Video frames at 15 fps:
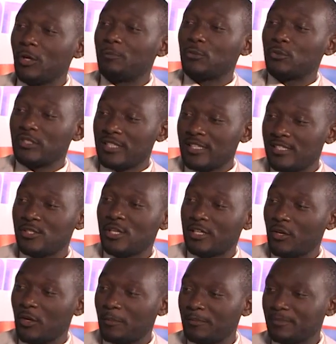pourtant, c'est un
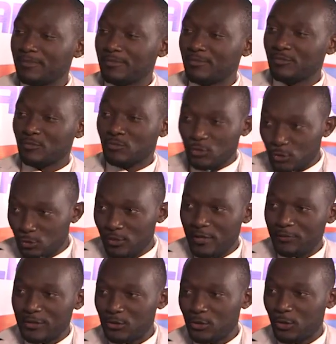ciné-club. Oui, c'est un ciné-club. De toutes les
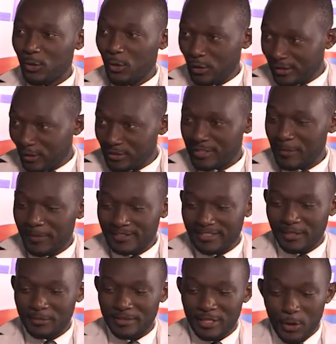façons, c'est pas
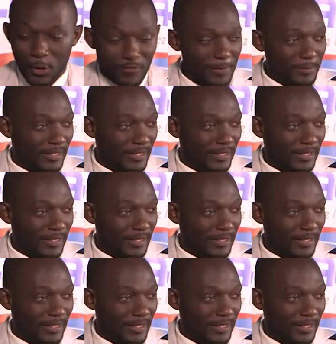terminé. On va